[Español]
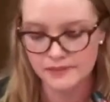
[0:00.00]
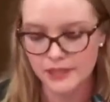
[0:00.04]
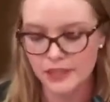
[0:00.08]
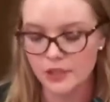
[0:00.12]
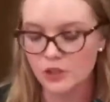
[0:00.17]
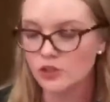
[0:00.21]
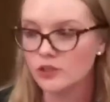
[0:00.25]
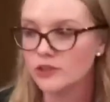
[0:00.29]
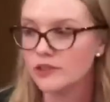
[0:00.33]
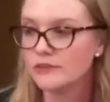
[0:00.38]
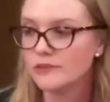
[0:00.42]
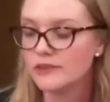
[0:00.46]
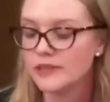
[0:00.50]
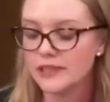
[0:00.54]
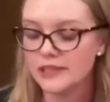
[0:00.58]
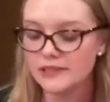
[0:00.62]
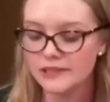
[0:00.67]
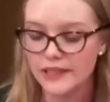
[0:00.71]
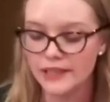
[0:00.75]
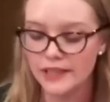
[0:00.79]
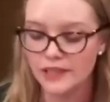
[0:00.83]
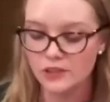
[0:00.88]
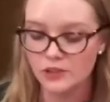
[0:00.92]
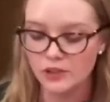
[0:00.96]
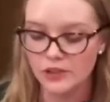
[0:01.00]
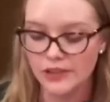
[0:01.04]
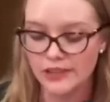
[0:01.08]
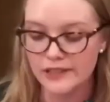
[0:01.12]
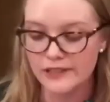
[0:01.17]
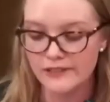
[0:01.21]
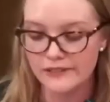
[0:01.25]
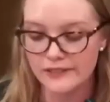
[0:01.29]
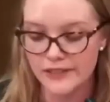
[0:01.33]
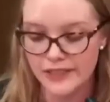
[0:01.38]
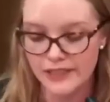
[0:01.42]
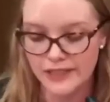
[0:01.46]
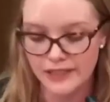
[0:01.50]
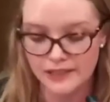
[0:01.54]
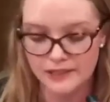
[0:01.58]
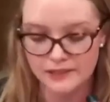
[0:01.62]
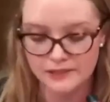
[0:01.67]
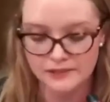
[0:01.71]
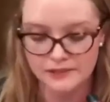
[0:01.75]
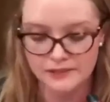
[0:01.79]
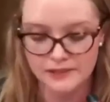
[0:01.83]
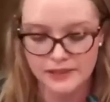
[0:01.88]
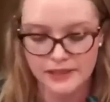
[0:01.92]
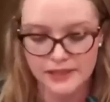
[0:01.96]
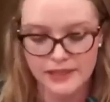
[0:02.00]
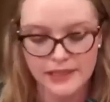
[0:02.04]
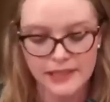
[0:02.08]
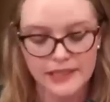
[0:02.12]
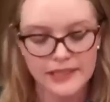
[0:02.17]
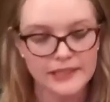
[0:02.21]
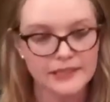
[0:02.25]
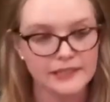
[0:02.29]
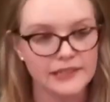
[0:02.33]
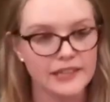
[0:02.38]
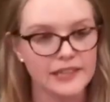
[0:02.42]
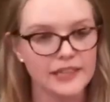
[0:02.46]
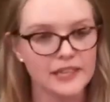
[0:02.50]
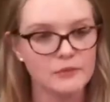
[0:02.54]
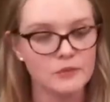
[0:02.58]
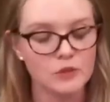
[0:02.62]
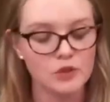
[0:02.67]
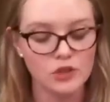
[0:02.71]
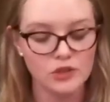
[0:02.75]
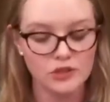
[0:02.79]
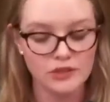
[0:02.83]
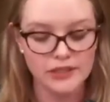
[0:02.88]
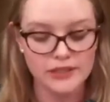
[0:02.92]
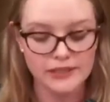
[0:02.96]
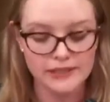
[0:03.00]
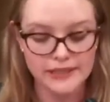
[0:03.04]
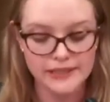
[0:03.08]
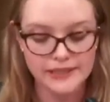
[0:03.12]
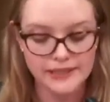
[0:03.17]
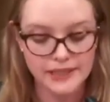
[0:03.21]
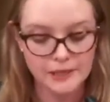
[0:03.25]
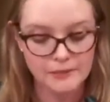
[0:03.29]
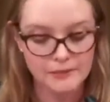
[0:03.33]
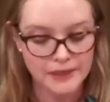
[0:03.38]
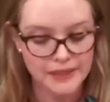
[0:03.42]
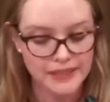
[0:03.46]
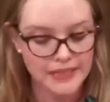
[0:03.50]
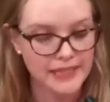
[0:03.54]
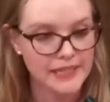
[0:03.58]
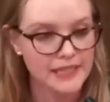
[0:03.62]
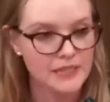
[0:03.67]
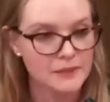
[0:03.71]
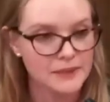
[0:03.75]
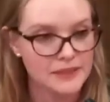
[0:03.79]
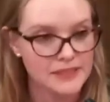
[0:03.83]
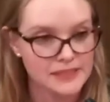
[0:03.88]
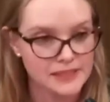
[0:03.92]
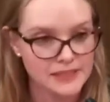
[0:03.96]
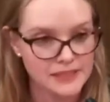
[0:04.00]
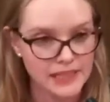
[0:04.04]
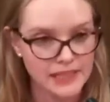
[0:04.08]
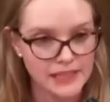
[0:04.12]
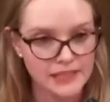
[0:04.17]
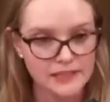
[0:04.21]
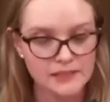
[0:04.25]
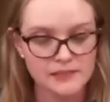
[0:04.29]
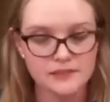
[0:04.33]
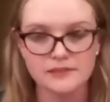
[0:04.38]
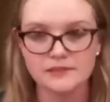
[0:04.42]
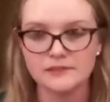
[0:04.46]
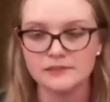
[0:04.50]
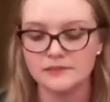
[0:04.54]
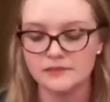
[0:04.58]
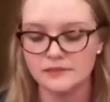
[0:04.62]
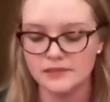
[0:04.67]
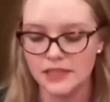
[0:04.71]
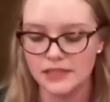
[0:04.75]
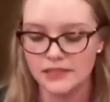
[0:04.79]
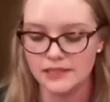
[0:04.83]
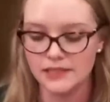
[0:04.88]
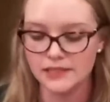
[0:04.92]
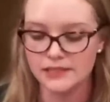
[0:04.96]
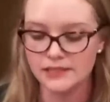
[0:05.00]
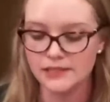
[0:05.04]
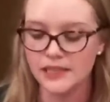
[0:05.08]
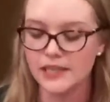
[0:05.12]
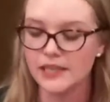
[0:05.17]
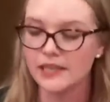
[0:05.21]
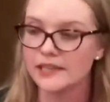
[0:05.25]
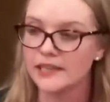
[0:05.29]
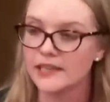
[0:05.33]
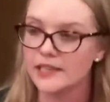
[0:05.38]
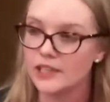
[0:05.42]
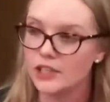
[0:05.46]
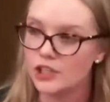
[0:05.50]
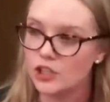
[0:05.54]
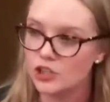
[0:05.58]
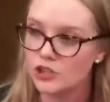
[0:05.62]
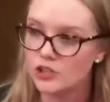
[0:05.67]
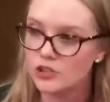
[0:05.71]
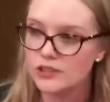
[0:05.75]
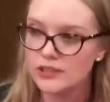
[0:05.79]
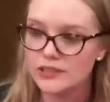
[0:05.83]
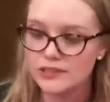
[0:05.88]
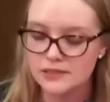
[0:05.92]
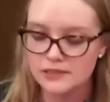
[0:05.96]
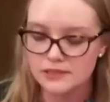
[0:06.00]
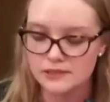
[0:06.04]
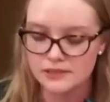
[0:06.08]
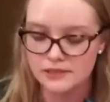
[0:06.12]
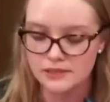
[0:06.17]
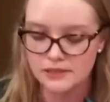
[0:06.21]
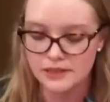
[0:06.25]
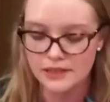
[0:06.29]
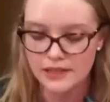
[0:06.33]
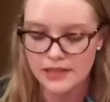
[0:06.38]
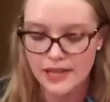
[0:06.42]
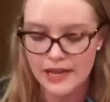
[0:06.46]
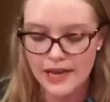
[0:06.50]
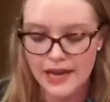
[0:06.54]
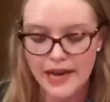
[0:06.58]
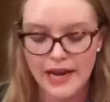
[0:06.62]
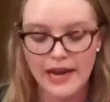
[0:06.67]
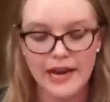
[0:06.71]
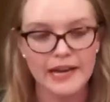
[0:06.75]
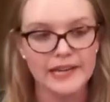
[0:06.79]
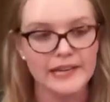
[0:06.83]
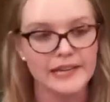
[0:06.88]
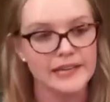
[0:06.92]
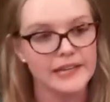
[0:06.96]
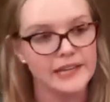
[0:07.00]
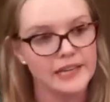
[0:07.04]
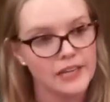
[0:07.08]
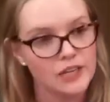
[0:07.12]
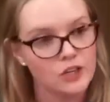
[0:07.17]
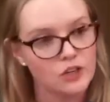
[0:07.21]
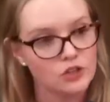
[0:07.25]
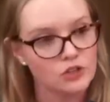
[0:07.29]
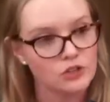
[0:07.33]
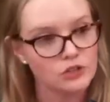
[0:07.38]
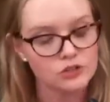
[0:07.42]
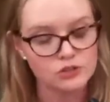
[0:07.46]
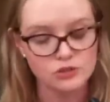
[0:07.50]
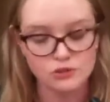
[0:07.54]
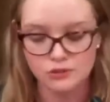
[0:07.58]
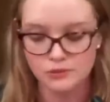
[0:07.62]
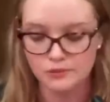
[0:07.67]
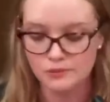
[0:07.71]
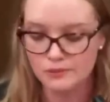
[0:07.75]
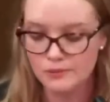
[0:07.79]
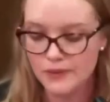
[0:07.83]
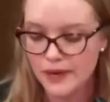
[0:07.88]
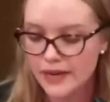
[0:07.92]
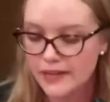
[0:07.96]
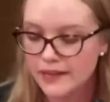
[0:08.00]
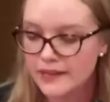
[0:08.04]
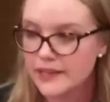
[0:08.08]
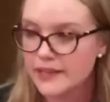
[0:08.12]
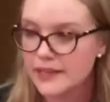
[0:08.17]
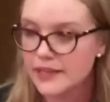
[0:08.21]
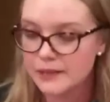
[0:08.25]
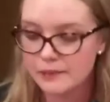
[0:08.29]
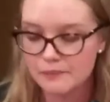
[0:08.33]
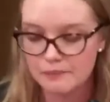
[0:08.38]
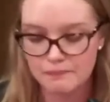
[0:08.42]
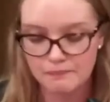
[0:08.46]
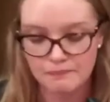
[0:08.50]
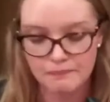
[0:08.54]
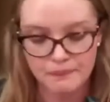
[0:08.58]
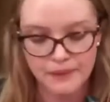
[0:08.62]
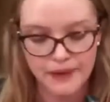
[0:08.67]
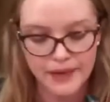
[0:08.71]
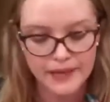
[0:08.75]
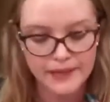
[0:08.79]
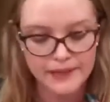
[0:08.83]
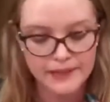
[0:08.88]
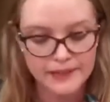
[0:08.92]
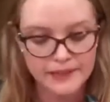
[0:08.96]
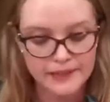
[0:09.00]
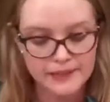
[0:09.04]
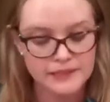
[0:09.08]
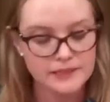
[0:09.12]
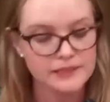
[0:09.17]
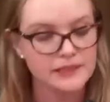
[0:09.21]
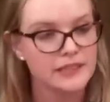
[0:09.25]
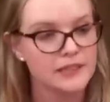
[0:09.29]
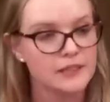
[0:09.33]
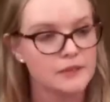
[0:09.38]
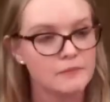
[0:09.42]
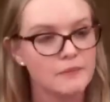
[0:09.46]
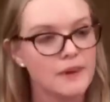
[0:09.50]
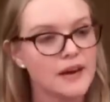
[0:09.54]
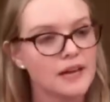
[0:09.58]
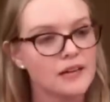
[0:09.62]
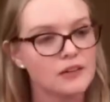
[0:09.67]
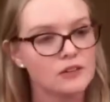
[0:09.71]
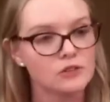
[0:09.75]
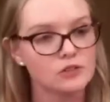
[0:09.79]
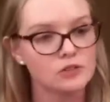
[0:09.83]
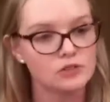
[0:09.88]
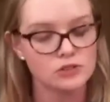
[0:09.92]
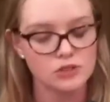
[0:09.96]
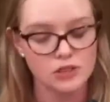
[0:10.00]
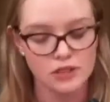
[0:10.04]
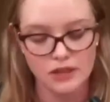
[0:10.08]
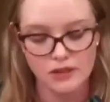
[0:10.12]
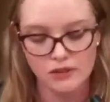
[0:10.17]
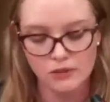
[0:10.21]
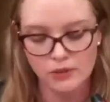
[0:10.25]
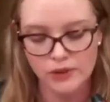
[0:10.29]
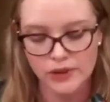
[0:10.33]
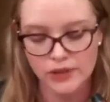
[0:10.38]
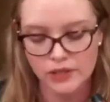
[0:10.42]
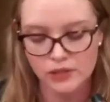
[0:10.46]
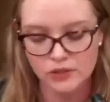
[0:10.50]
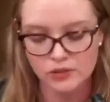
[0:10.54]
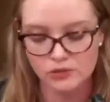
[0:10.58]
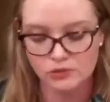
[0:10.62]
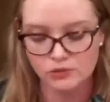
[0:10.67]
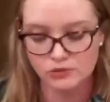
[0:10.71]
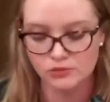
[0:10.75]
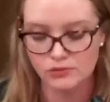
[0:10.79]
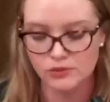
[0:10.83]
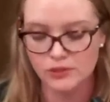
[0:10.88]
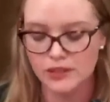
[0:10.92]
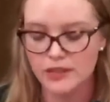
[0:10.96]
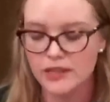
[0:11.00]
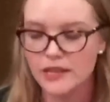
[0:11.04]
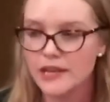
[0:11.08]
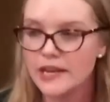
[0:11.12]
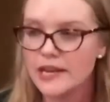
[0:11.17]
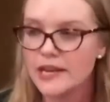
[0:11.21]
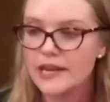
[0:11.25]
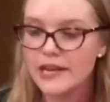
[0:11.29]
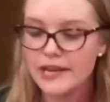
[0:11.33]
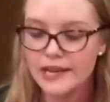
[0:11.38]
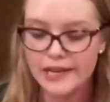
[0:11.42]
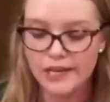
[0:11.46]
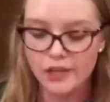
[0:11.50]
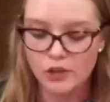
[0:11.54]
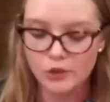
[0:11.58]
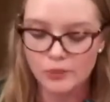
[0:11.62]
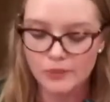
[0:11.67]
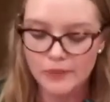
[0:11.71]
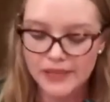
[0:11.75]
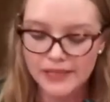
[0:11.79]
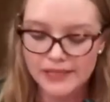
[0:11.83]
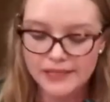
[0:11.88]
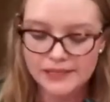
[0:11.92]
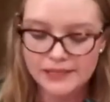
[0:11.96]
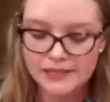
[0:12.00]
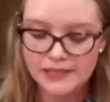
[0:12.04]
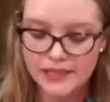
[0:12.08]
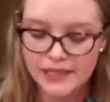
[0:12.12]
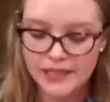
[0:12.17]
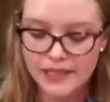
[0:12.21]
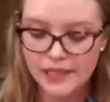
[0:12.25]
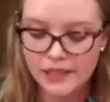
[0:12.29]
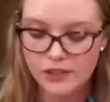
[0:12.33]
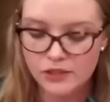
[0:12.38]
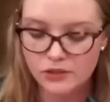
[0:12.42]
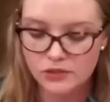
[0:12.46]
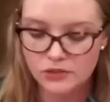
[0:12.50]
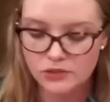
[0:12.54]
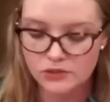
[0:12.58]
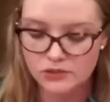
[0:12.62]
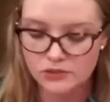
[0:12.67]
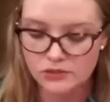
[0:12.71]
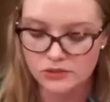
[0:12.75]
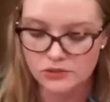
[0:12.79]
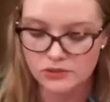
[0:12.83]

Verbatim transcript: y con distintas historias de vida. Tenemos distintas maneras de pensar, distintas religiones. Hay hijos, madres, padres, hermanos, abuelos. Y nos miran chilenos